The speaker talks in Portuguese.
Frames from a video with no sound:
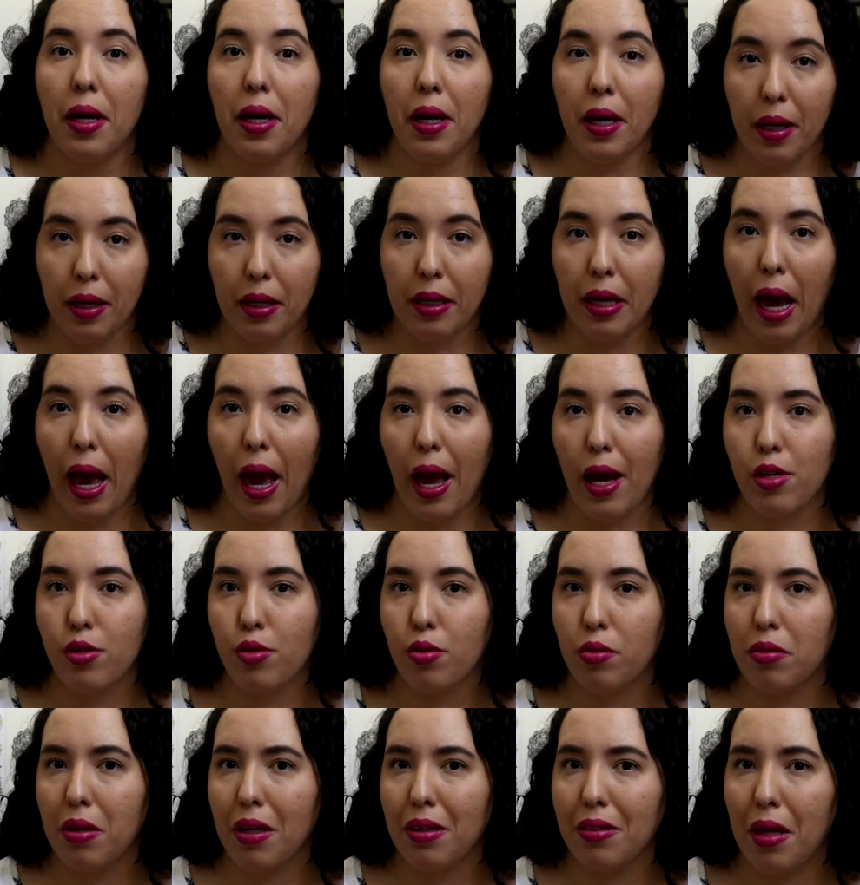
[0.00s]
em Kersh,
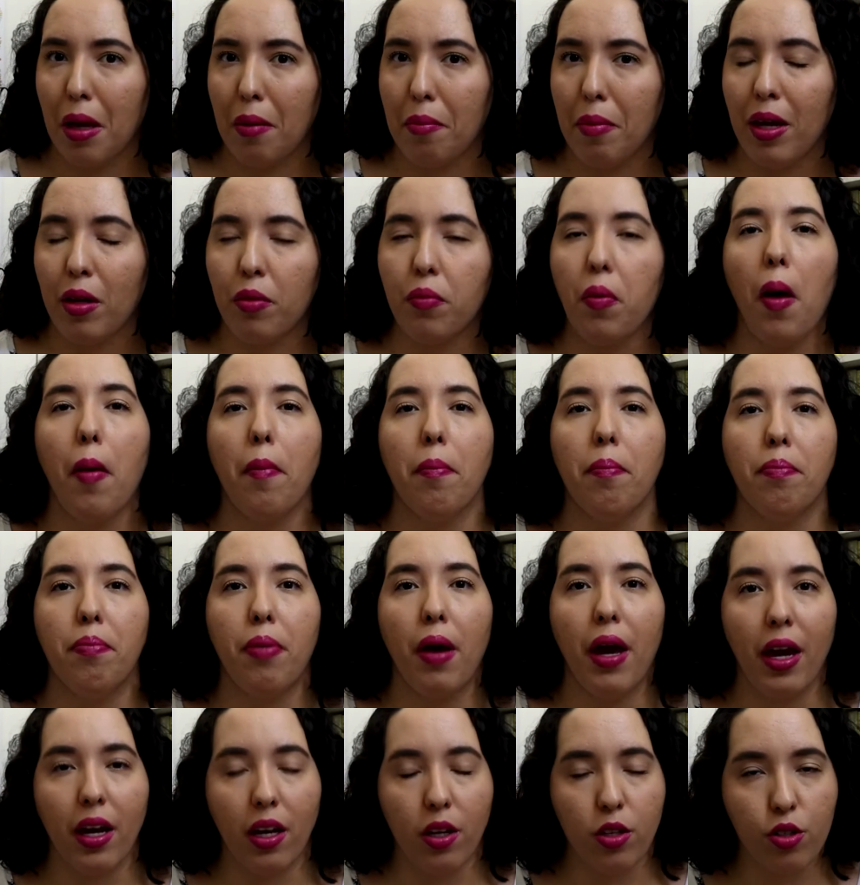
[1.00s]
o tratamento é
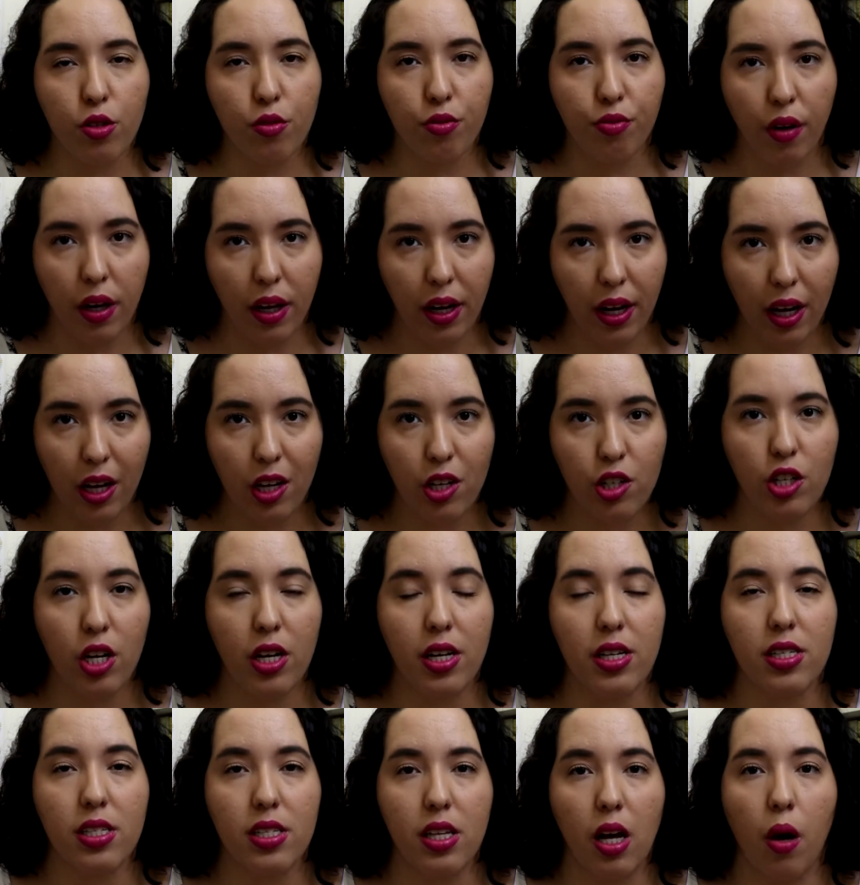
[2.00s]
bem diferente,
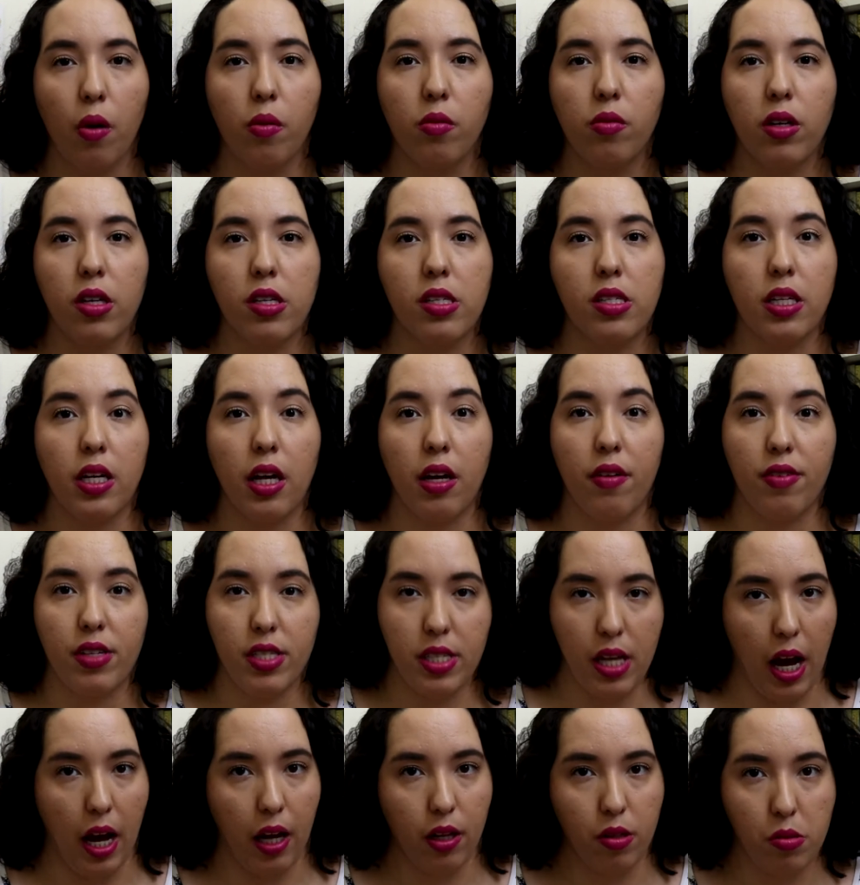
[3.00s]
eles são
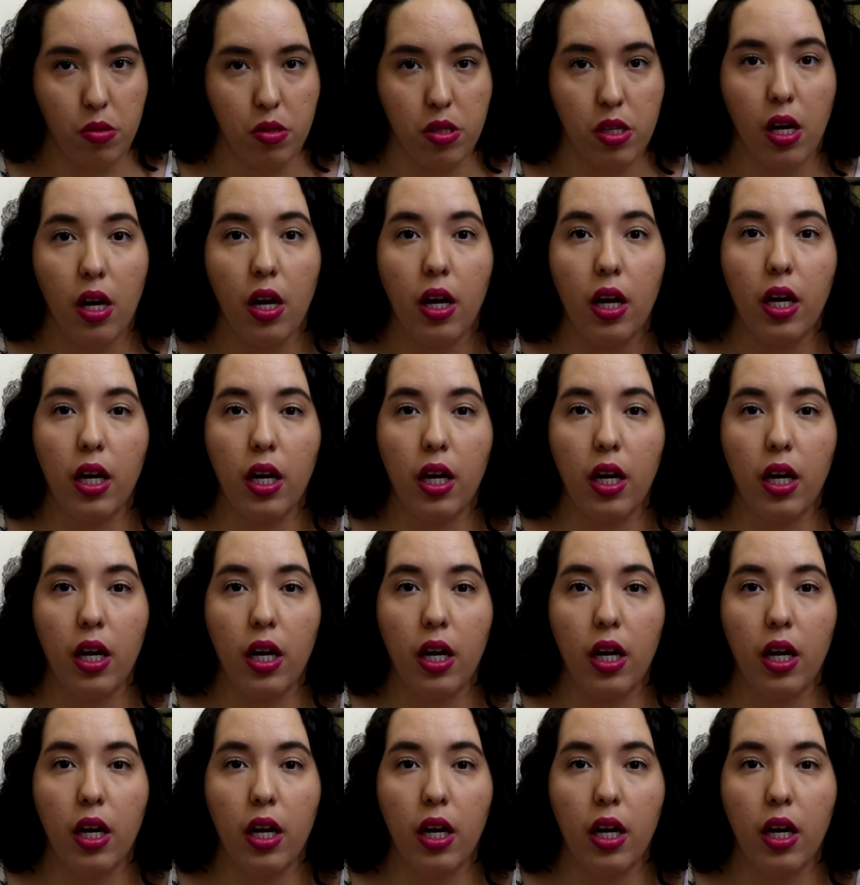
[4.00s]
escravizados.